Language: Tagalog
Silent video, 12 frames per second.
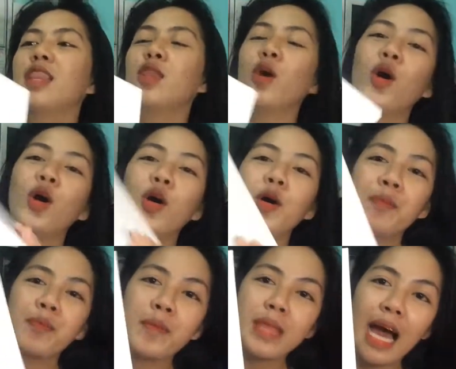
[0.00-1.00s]
Ito,
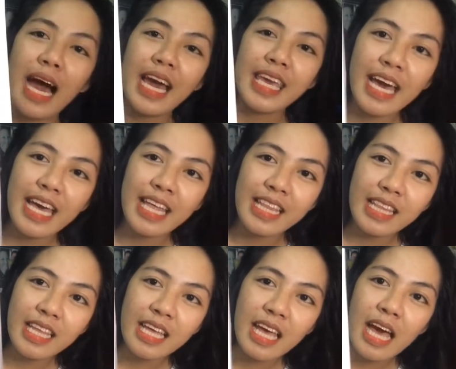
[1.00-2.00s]
ayan.
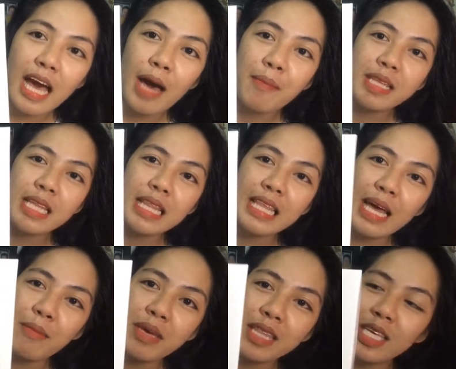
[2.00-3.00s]
Ang binili
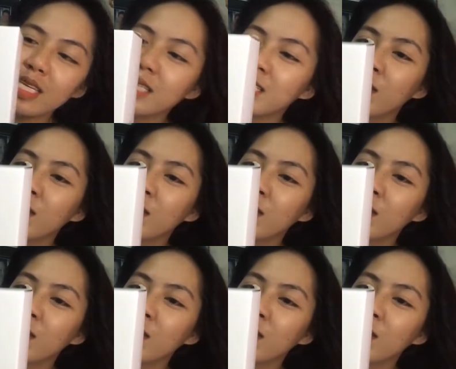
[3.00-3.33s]
namin is